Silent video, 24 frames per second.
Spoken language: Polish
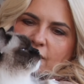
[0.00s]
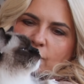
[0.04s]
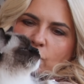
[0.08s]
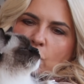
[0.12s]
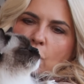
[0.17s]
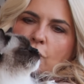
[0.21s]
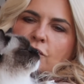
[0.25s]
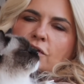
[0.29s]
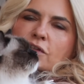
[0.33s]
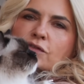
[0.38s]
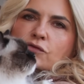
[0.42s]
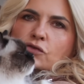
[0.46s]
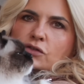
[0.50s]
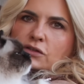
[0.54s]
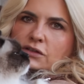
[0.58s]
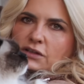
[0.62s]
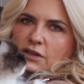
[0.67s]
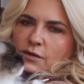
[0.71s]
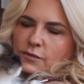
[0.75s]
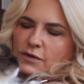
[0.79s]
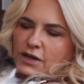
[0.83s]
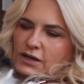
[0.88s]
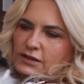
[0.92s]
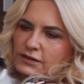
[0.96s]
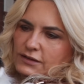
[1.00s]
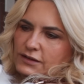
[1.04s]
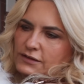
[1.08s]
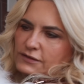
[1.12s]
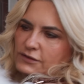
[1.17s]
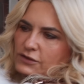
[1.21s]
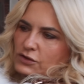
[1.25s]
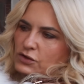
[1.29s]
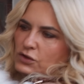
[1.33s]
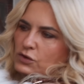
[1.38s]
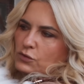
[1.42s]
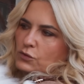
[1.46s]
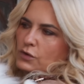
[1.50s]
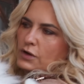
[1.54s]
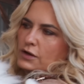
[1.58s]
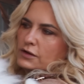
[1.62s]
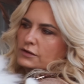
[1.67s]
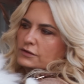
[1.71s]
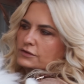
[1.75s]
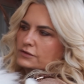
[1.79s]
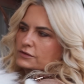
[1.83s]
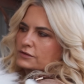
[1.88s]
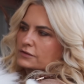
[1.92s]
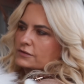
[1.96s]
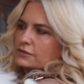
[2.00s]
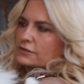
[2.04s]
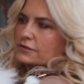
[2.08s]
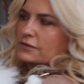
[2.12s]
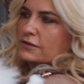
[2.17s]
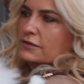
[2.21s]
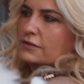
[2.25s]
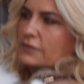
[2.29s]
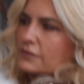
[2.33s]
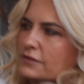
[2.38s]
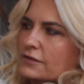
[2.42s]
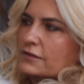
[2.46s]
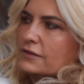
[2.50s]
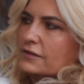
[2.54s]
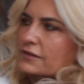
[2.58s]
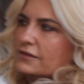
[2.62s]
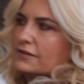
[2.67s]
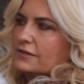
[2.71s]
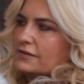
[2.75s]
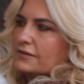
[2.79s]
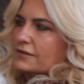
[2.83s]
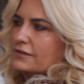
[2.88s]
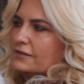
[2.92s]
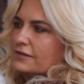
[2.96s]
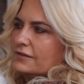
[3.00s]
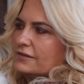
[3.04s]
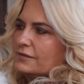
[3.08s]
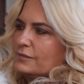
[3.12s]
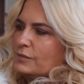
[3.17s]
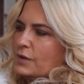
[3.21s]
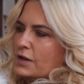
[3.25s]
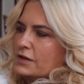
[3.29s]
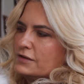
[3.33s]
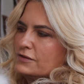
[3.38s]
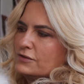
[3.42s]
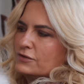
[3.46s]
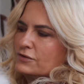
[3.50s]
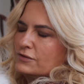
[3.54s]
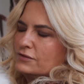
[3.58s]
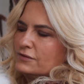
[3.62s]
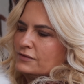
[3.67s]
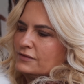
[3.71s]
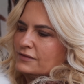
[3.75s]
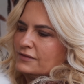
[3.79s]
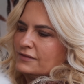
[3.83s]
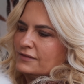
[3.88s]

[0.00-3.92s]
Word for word: Powiedz wszystkim, jak tęskniłeś. Bardzo.